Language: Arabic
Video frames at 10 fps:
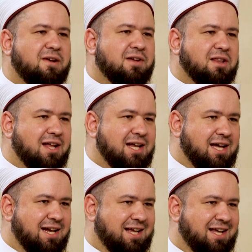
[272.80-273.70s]
الفضل
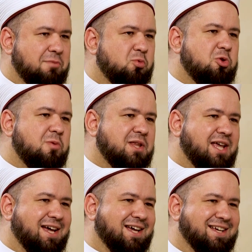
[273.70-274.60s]
لأهله منذ نعم.
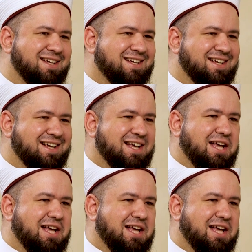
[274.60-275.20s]
البداية نعم